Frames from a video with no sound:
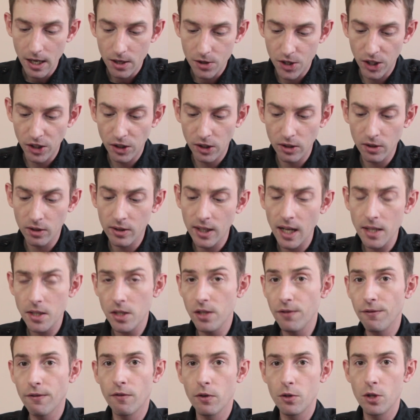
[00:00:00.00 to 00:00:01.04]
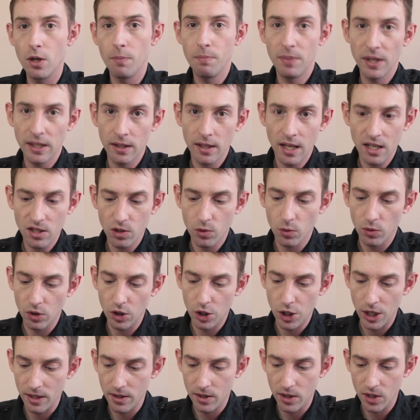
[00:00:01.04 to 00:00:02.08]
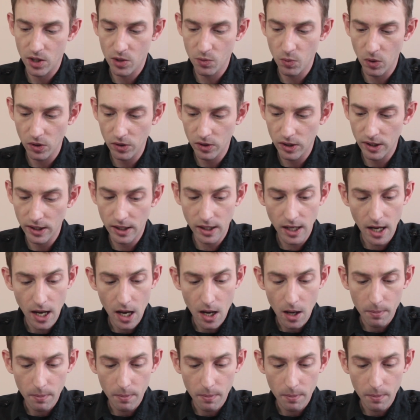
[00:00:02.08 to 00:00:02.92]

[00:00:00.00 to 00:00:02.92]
Dzięki dotacji w kwocie 15 tysięcy złotych